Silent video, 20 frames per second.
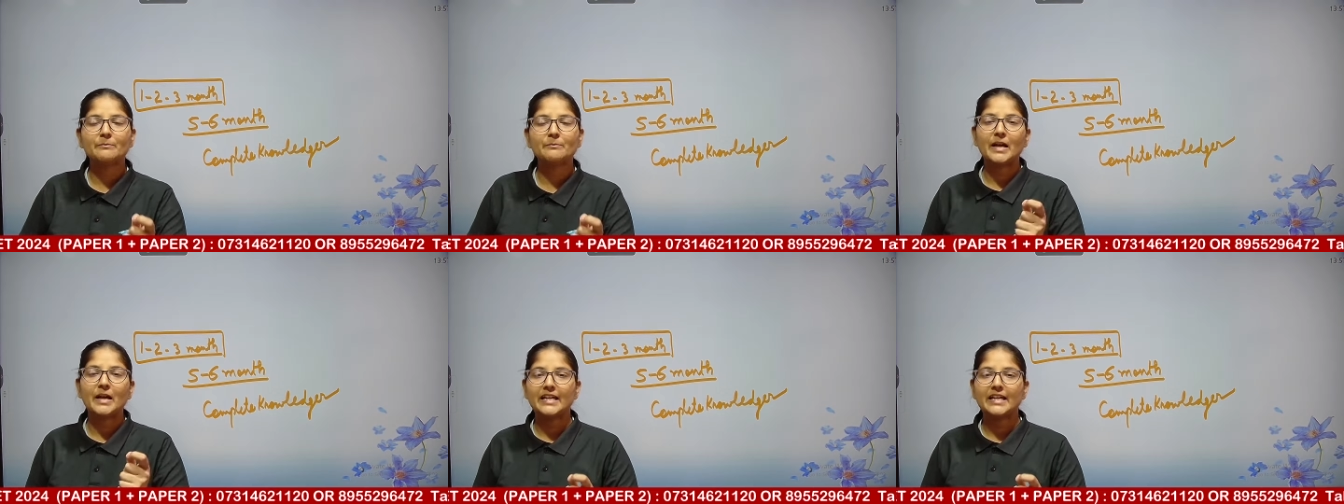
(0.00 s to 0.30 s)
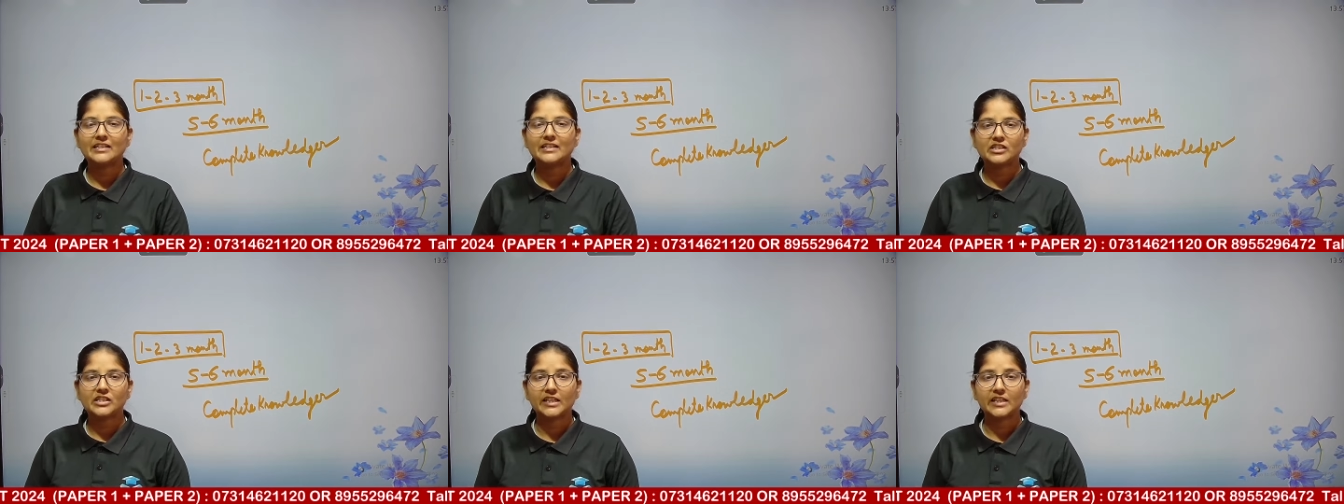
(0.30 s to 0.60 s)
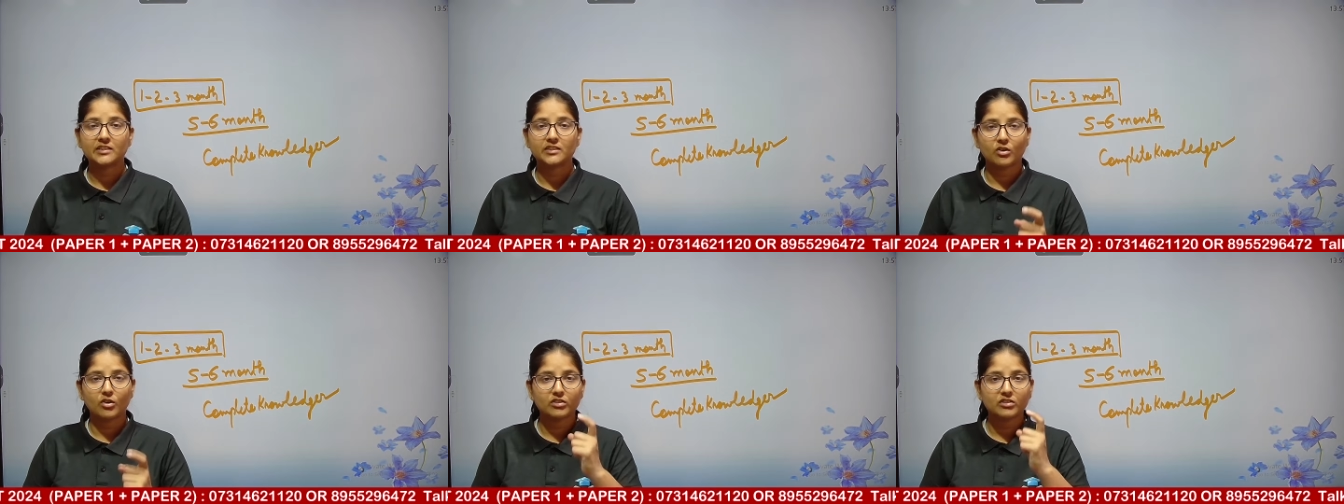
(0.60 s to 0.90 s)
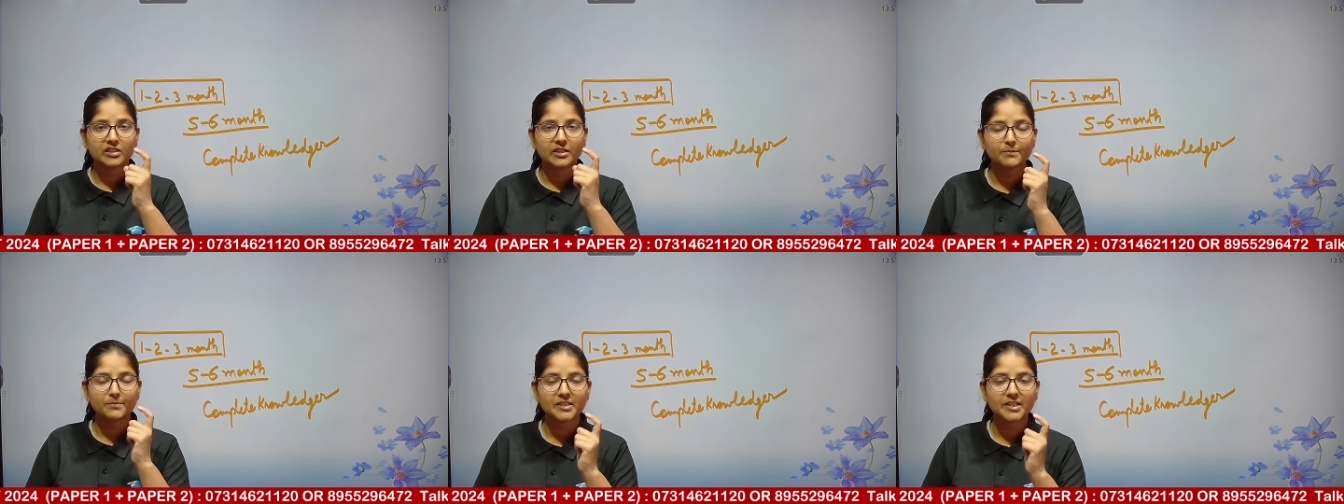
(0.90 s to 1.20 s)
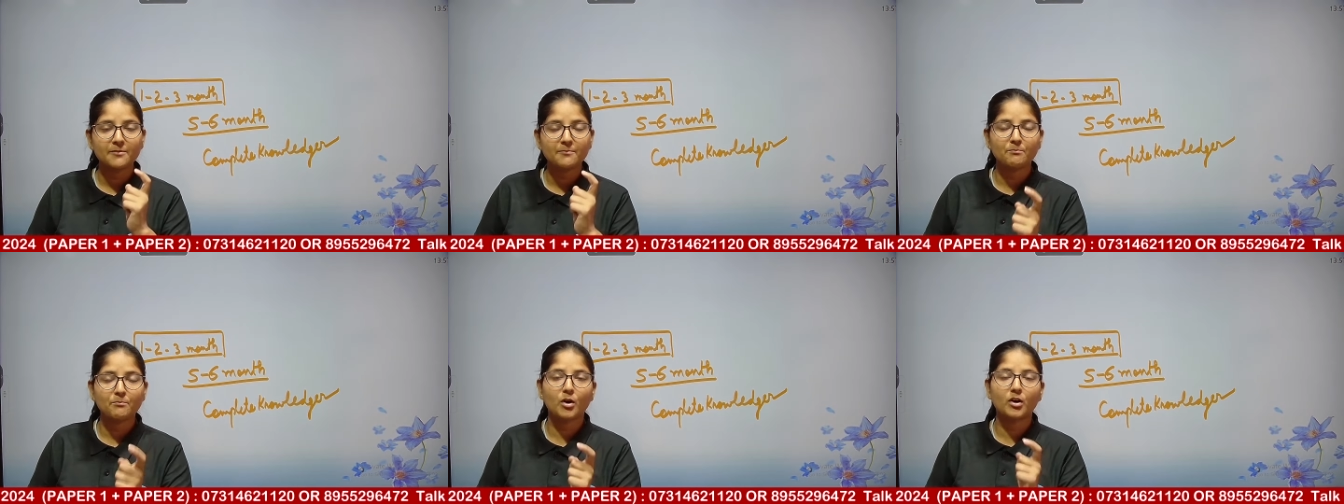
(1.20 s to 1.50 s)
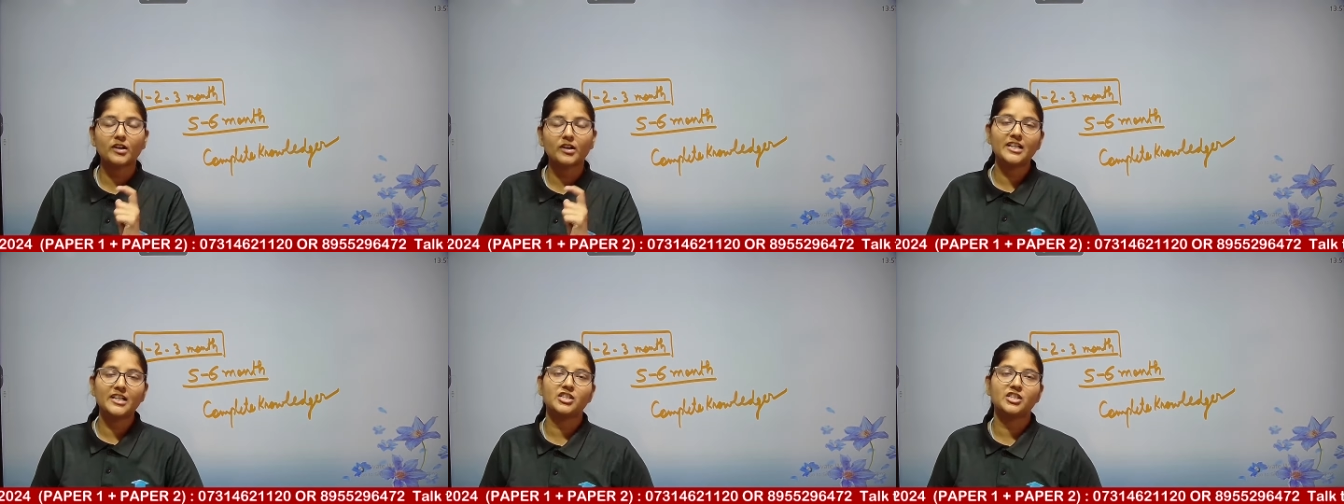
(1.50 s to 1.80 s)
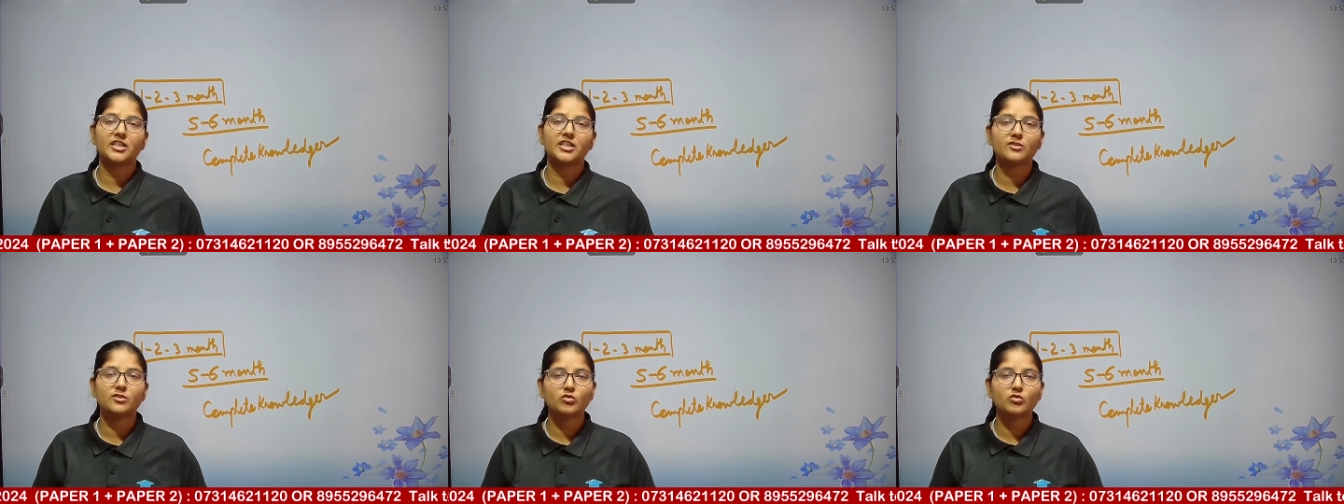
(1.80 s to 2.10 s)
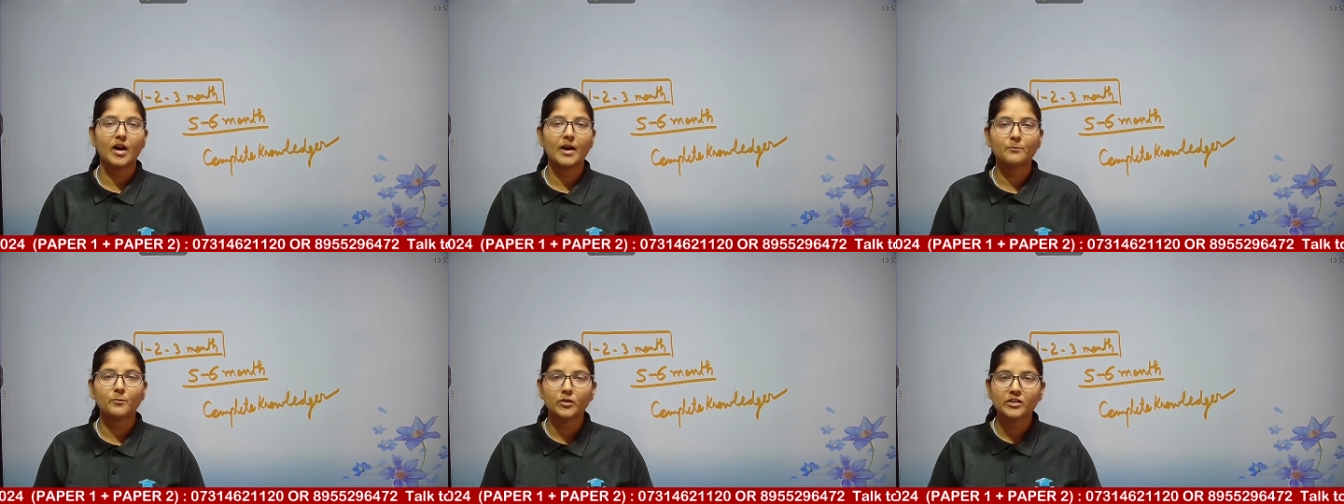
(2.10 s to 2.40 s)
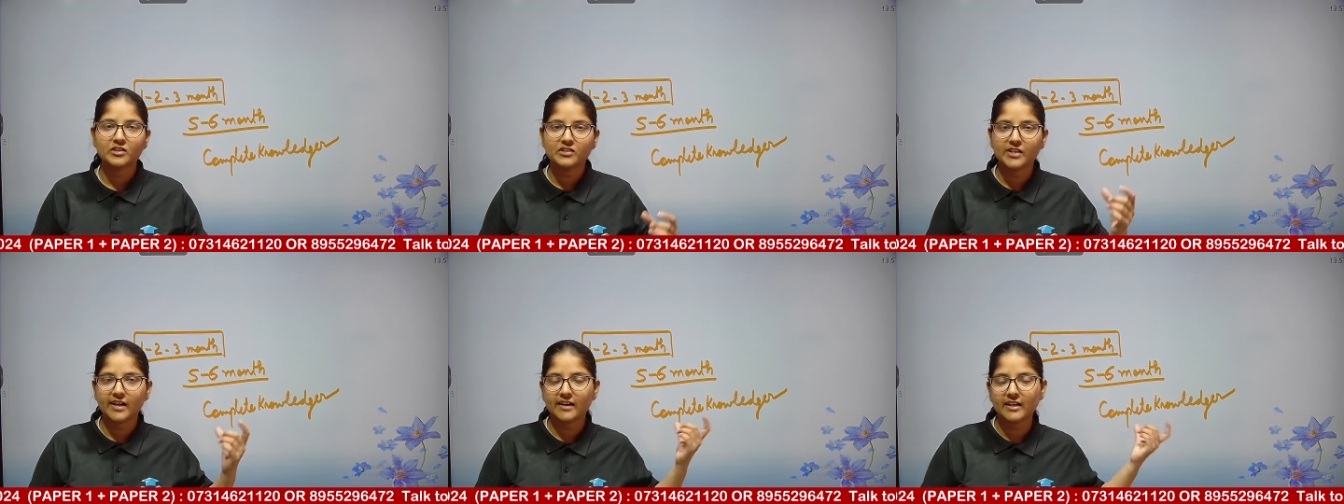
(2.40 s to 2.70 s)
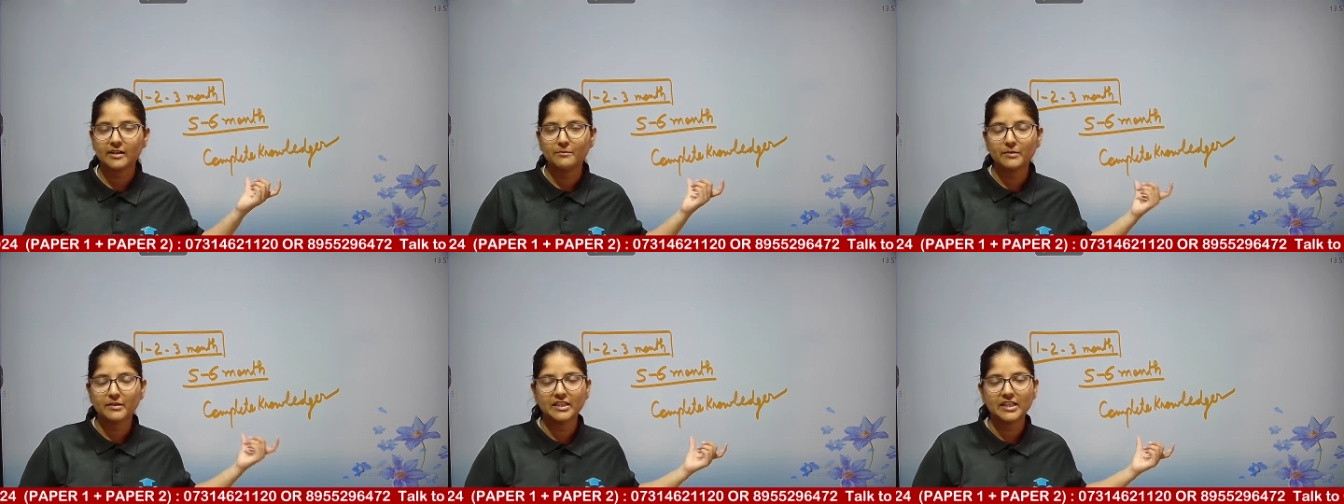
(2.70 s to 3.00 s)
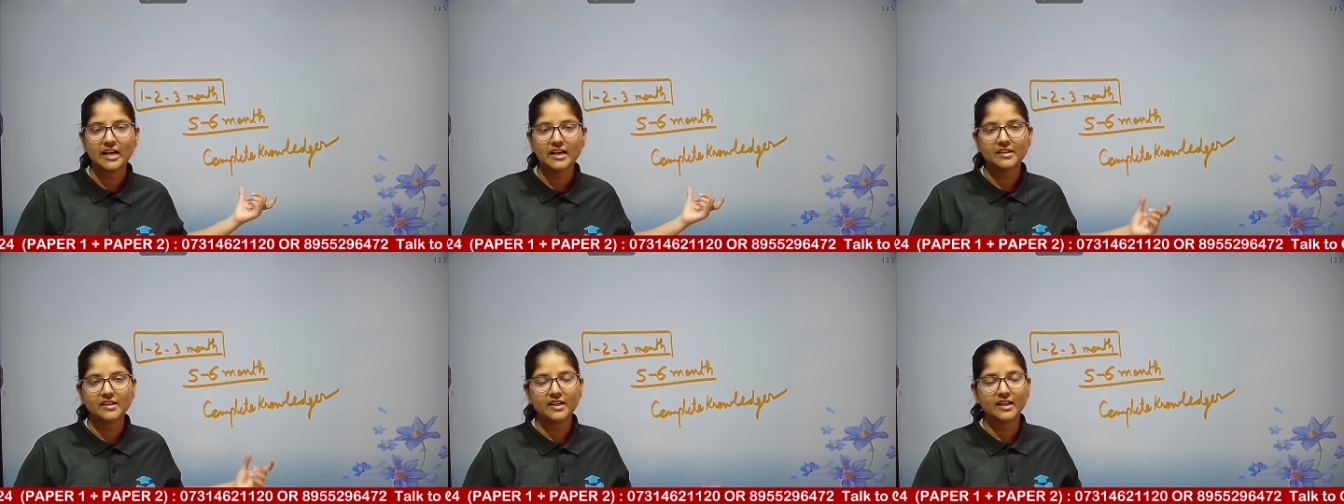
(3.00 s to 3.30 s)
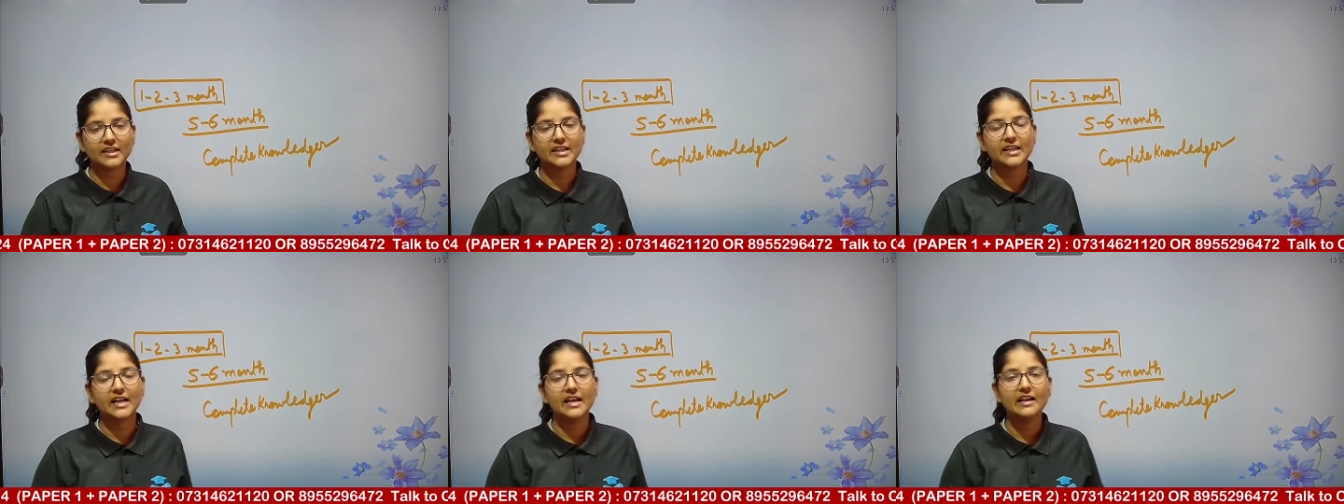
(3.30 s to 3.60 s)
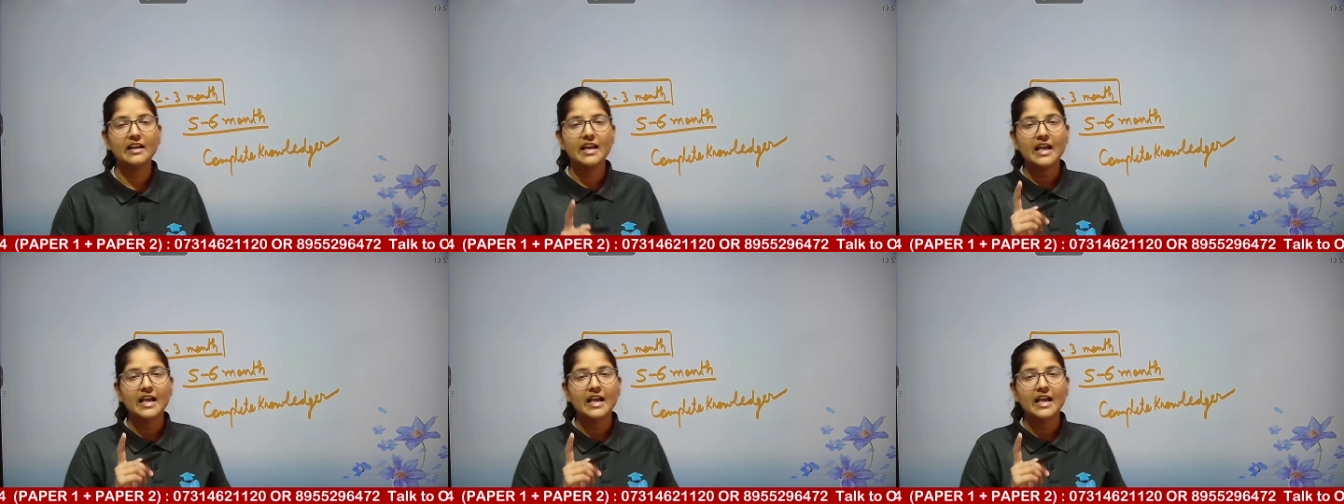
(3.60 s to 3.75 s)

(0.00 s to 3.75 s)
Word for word: पहली चीज और सबसे इंपॉर्टेंट चीज जो आपको इस जर्नी में ध्यान रखनी है